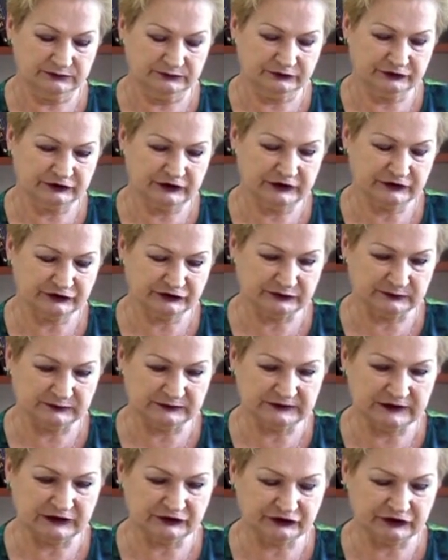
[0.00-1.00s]
e, szerszym
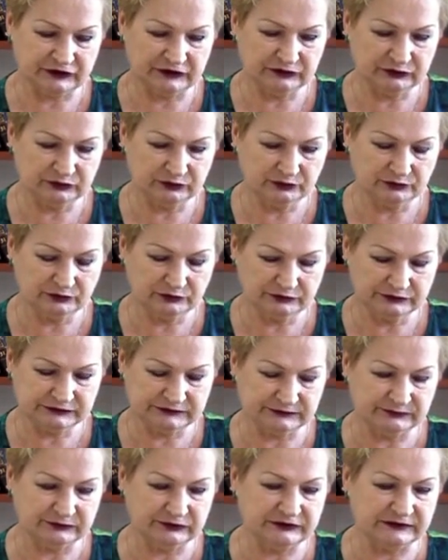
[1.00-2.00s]
znaczeniu
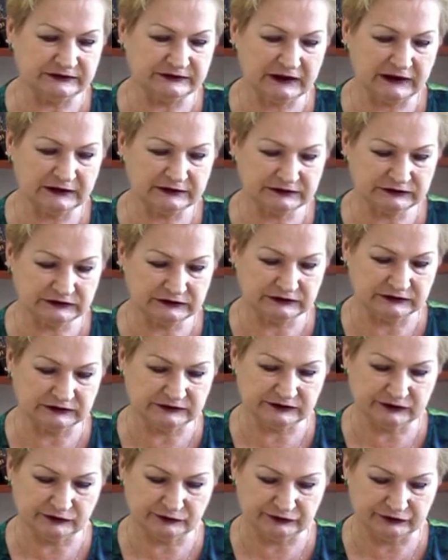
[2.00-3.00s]
cywilizacji,
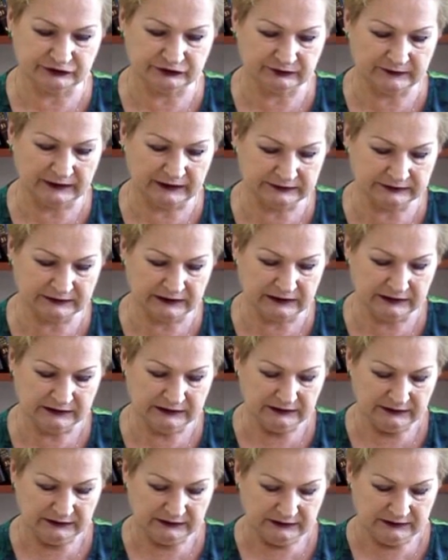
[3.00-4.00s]
historii świata,
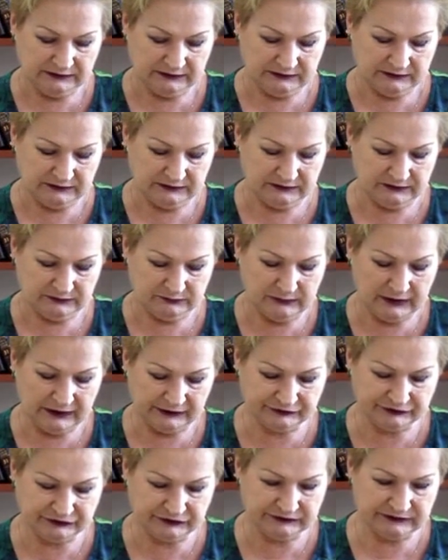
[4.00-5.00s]
Y,
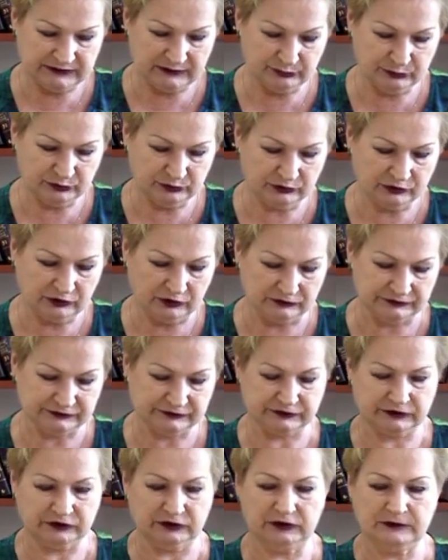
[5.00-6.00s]
Marcin
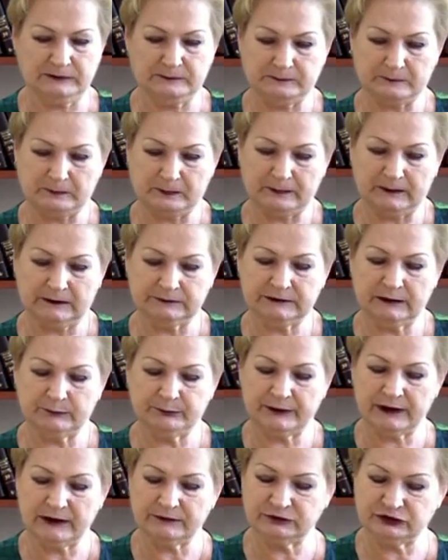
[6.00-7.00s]
Napiórkowski,
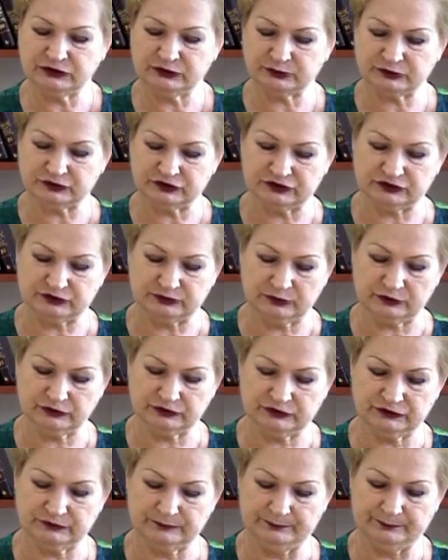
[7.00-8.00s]
Naprawić
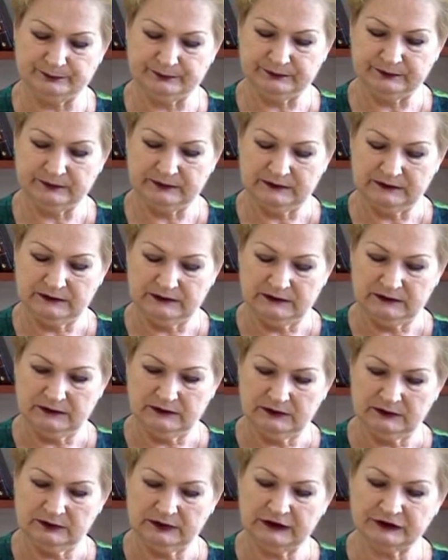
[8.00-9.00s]
przyszłość.
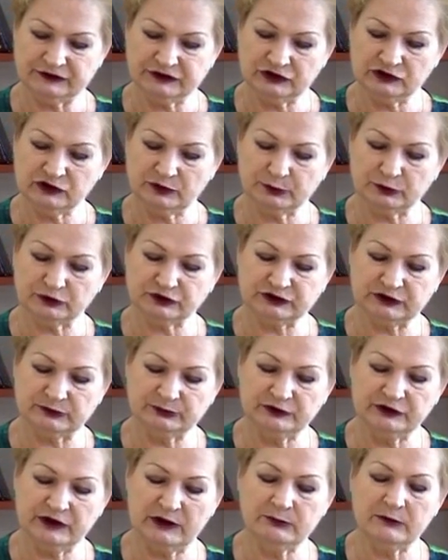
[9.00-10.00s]
Dlaczego
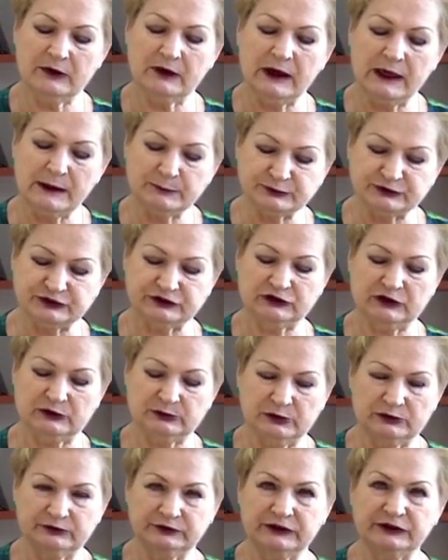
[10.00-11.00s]
potrzebujemy lepszych
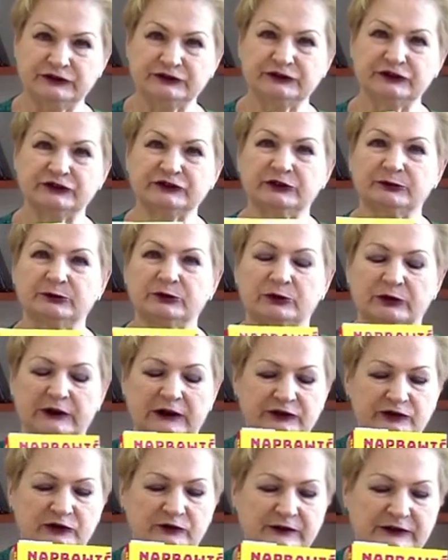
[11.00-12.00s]
opowieści, żeby
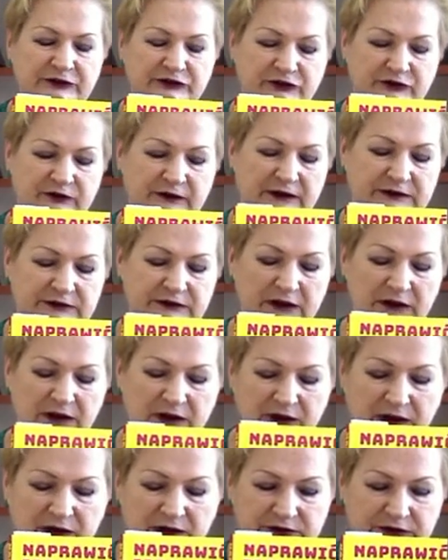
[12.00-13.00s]
uratować świat?
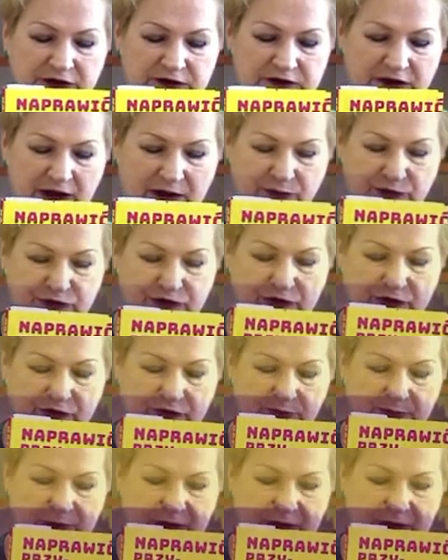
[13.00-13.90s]
Ten autor,